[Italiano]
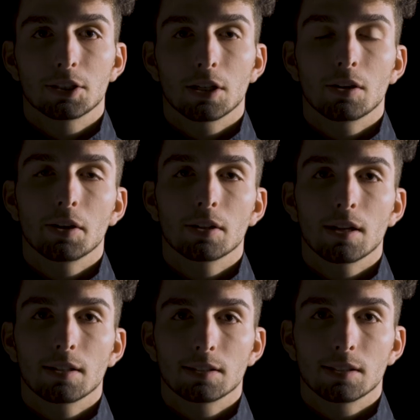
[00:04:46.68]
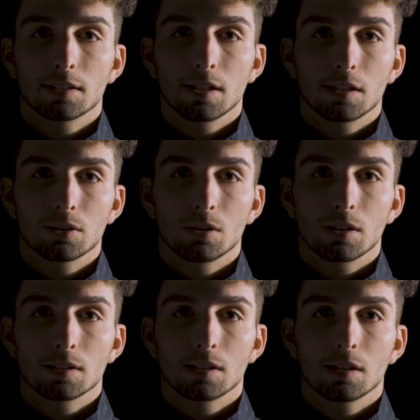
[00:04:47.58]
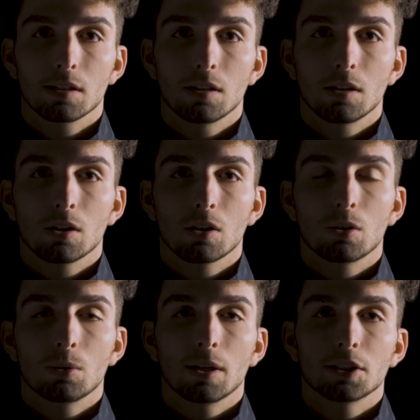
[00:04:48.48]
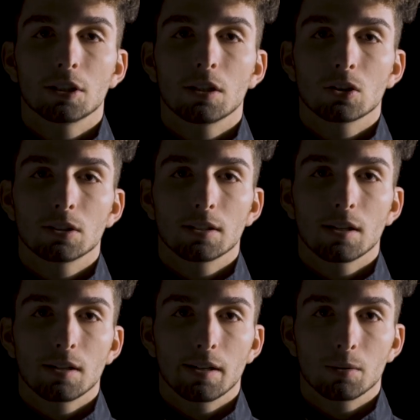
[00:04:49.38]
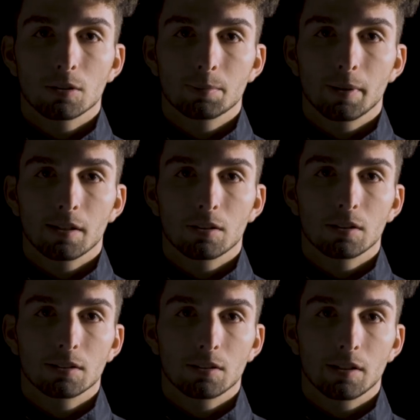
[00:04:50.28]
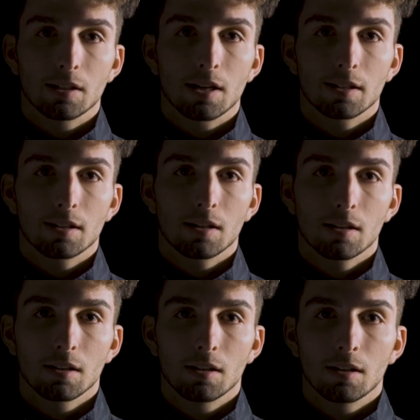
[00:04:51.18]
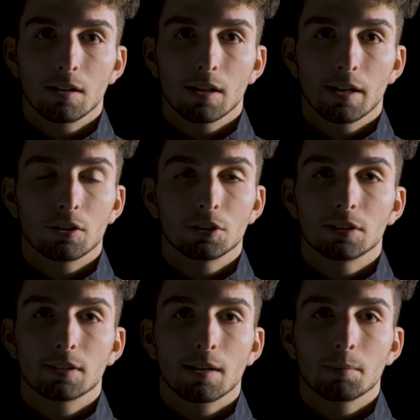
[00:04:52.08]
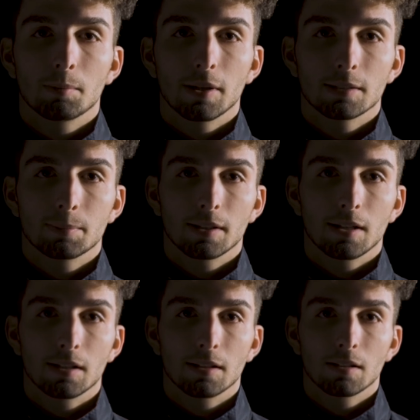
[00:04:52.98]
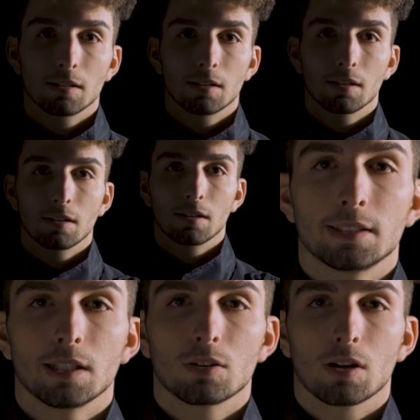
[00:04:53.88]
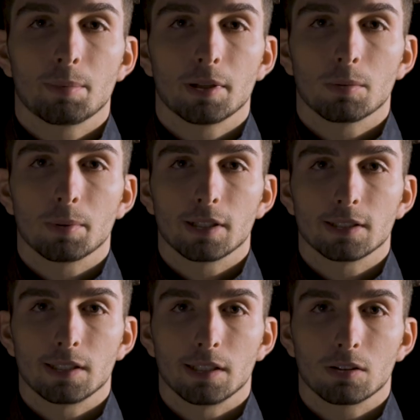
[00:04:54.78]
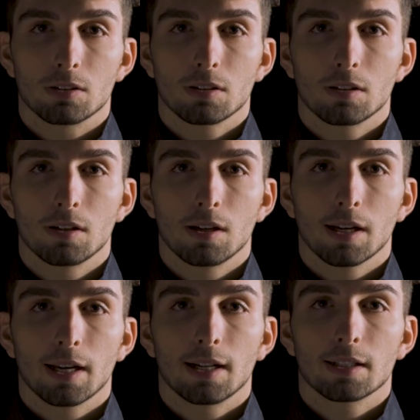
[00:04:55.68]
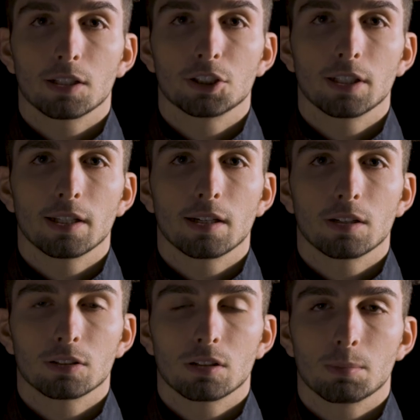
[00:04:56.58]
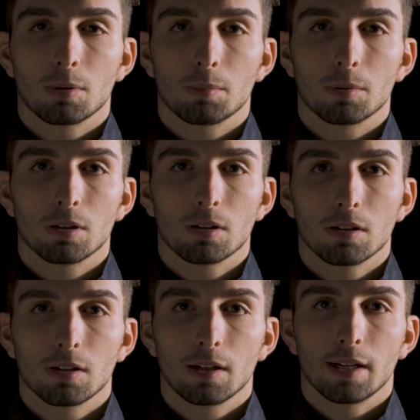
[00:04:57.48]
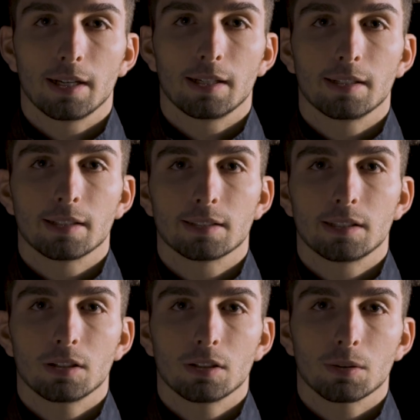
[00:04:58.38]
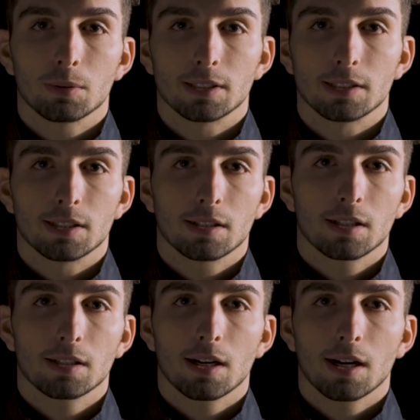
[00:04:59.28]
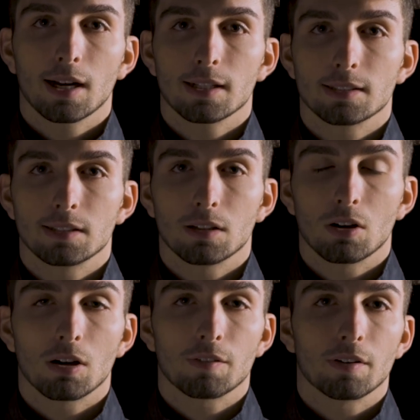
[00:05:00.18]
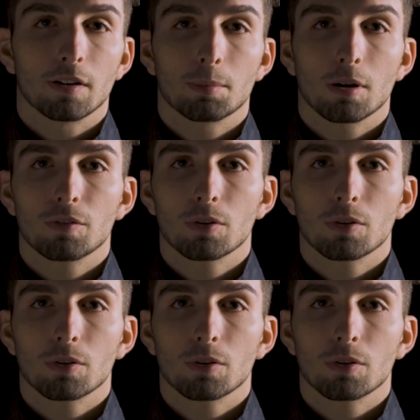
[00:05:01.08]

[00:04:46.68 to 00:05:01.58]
che ci hanno aiutati senza risorse, con una generosità e uno spirito di solidarietà che non ci saremmo mai aspettati. Essi hanno capito per istinto che la tragedia del nostro popolo e il destino di questi 70 ragazzi, orfani e